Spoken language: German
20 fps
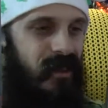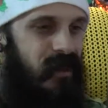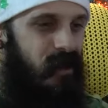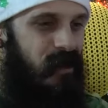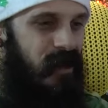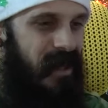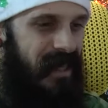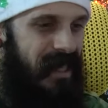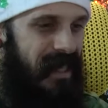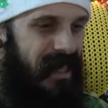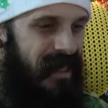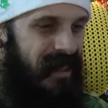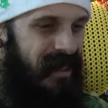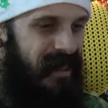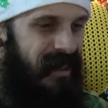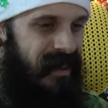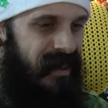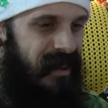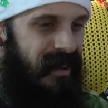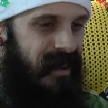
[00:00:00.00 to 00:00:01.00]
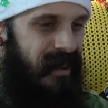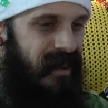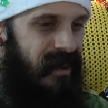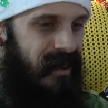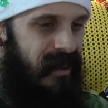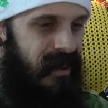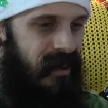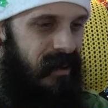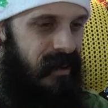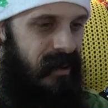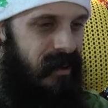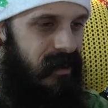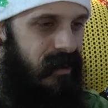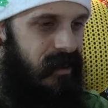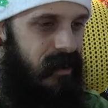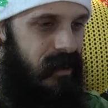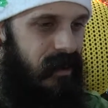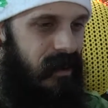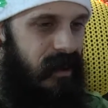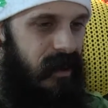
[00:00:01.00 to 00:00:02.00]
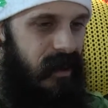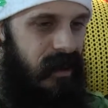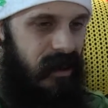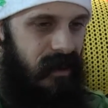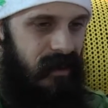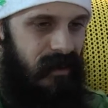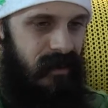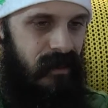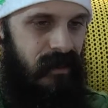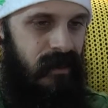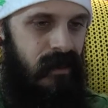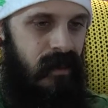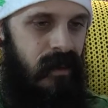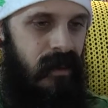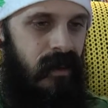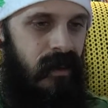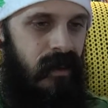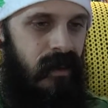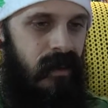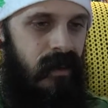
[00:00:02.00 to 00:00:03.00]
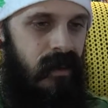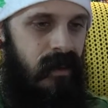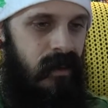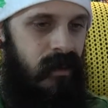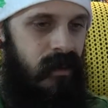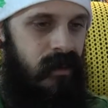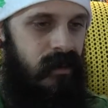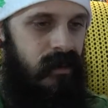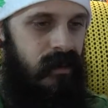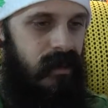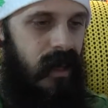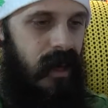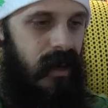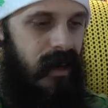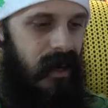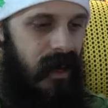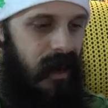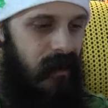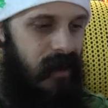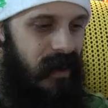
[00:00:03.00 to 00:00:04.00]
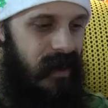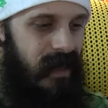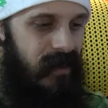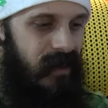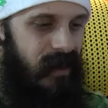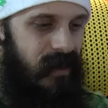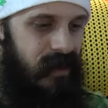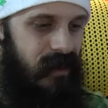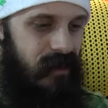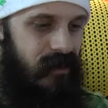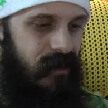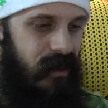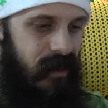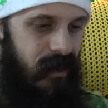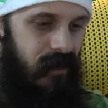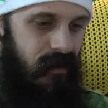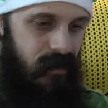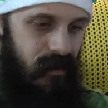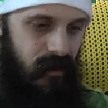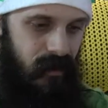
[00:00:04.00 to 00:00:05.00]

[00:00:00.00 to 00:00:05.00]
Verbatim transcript: Creed. Okay. Ah, da kann man irgendwas gewinnen.